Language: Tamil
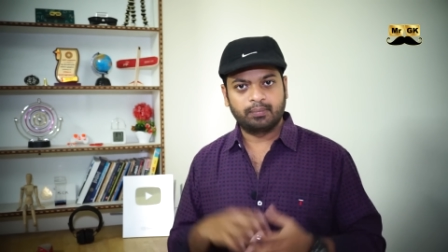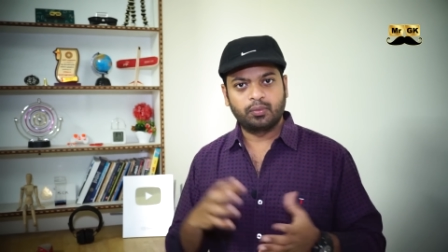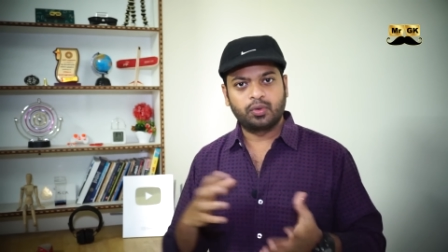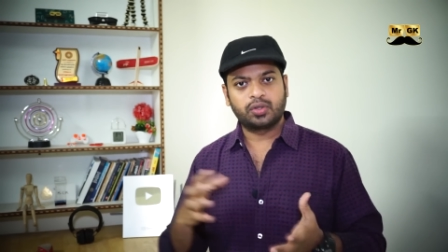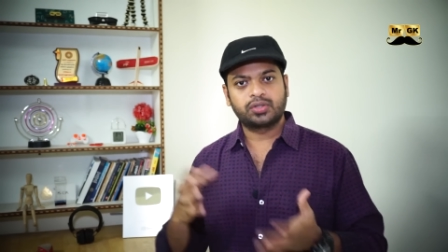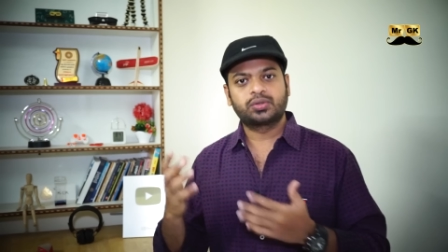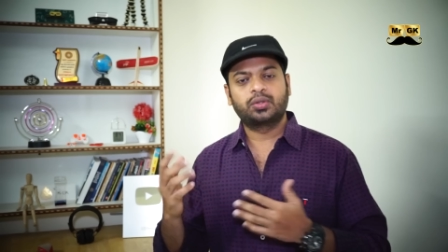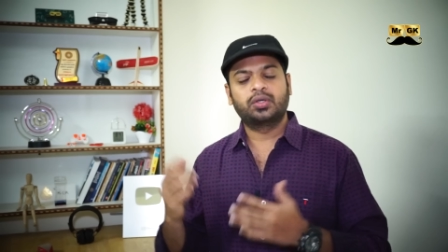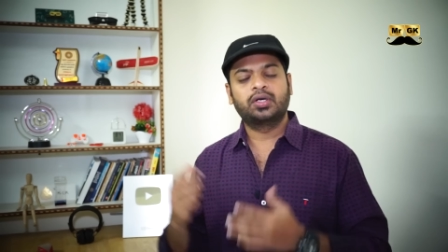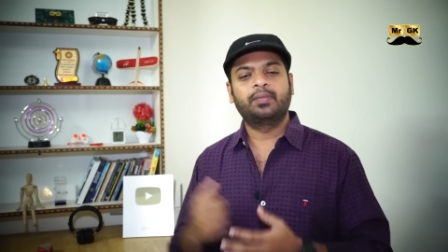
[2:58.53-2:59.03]

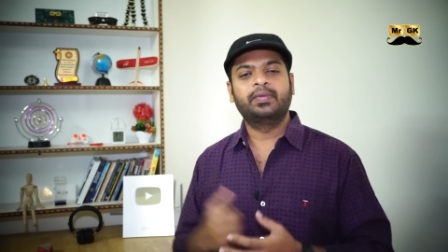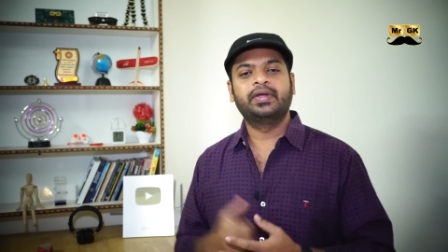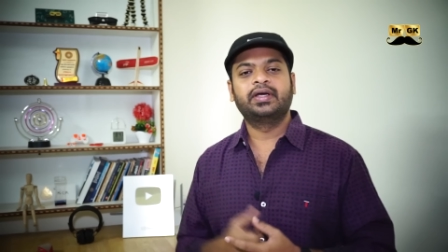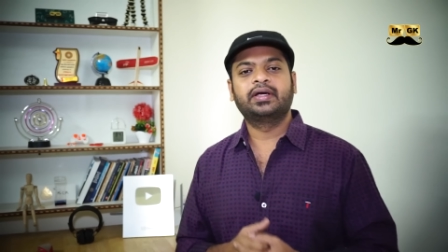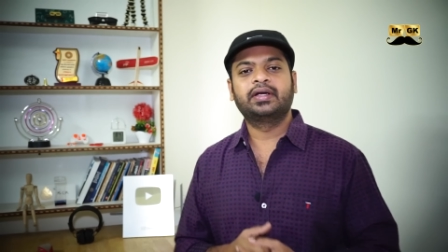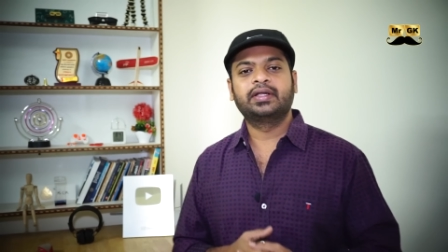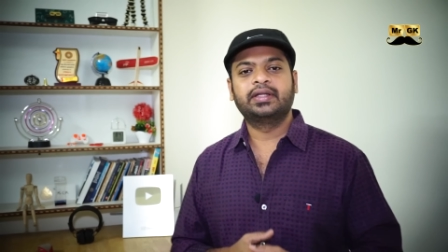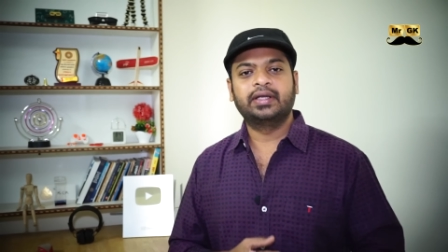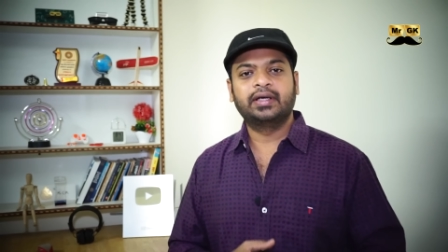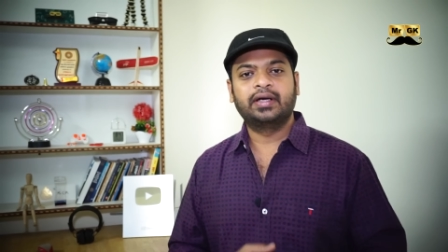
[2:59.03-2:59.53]
மோர்ஸ் கோடு
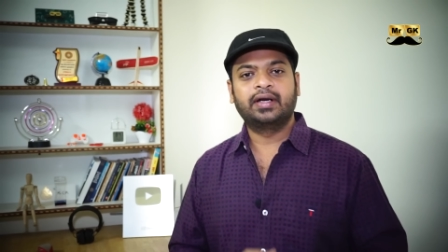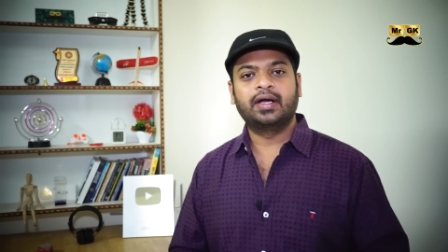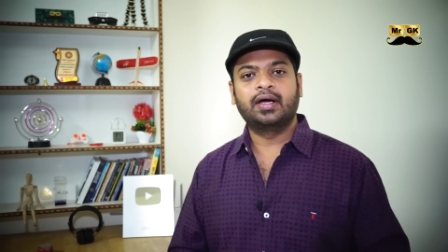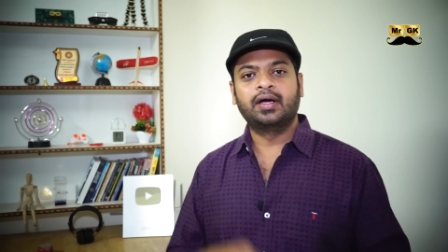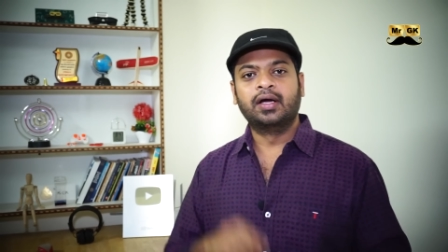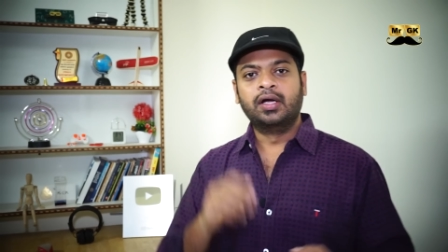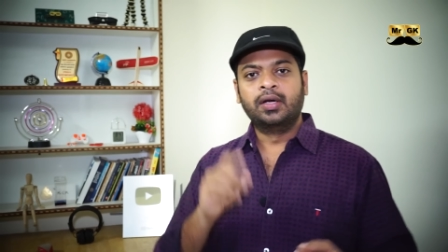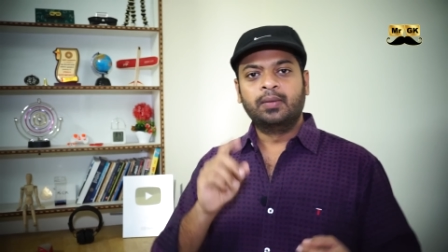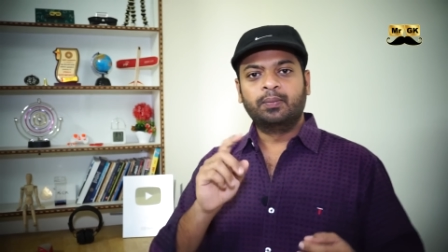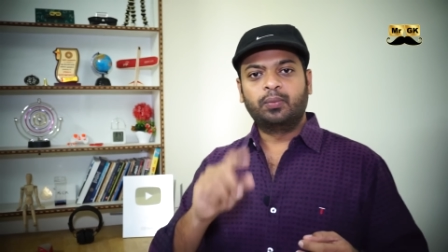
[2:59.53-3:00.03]
அப்படிங்கிறது என்னென்னா
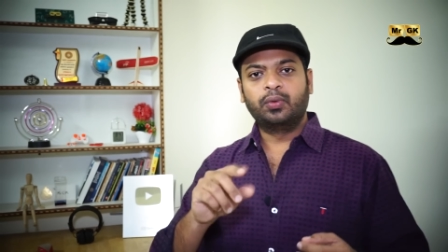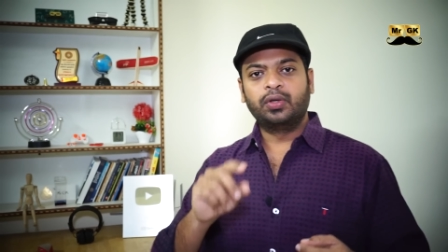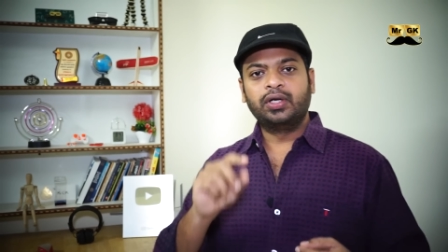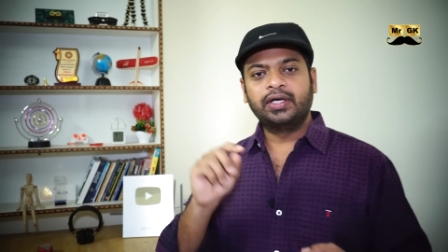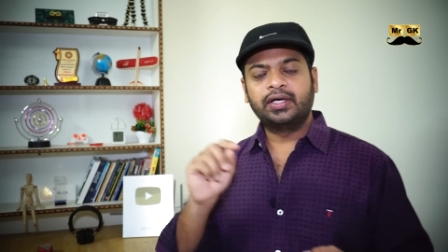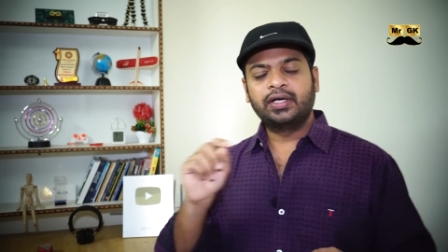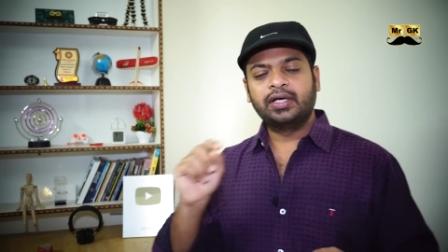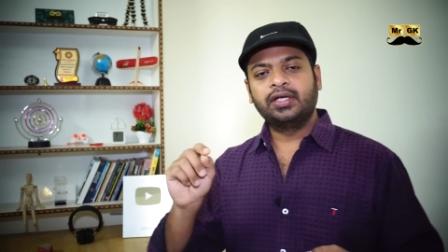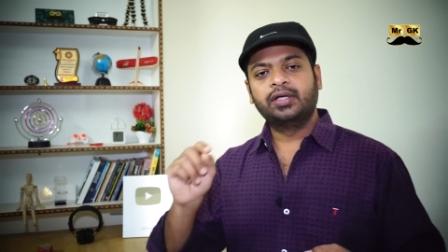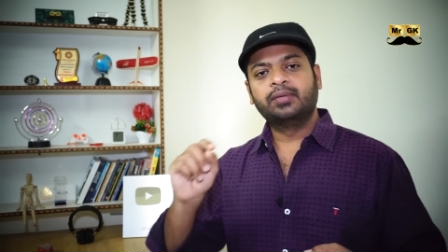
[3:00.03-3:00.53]

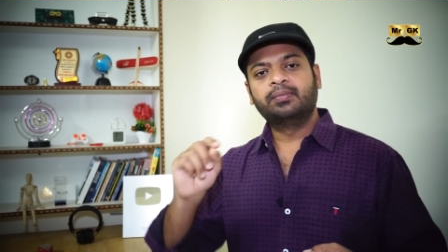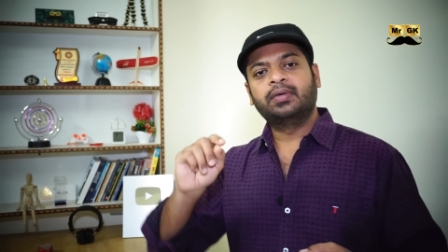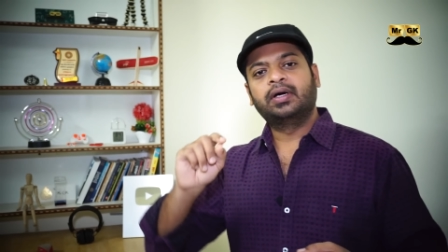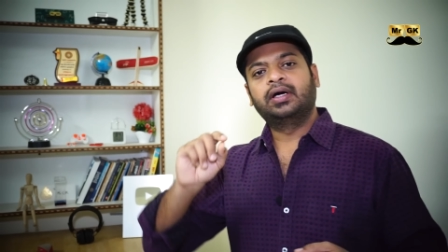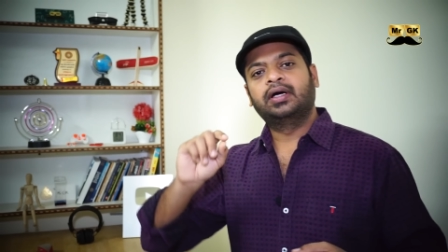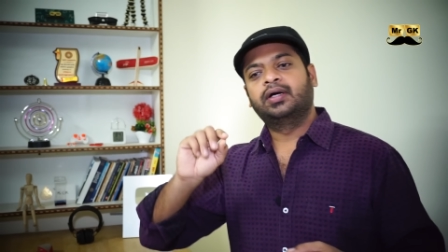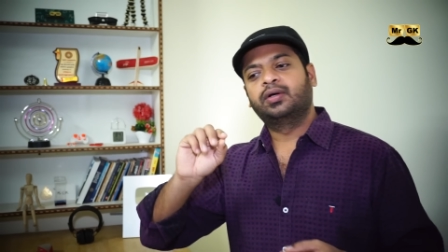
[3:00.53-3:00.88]
புள்ளிகளையும்